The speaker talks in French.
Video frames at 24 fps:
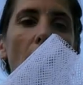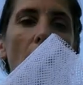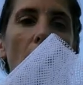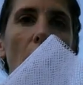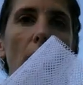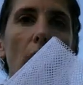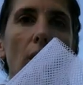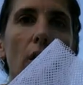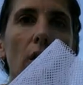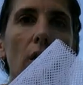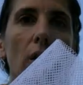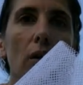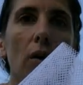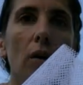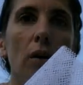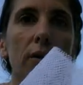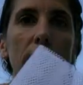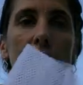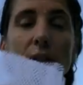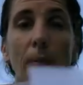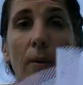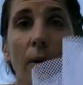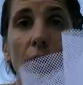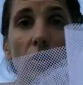Euh,
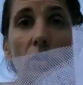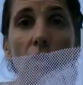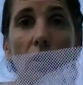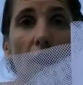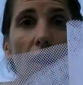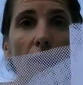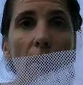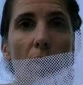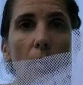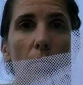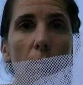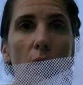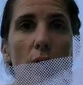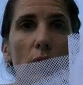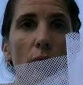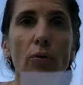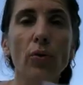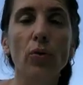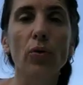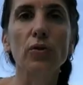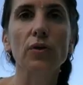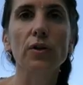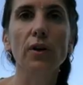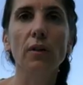ça marche très très bien de
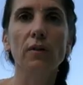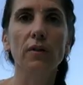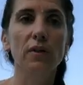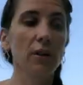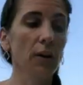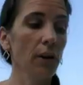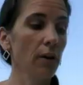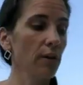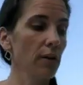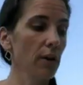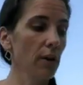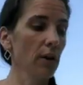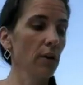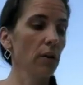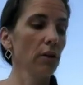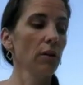français ça avec,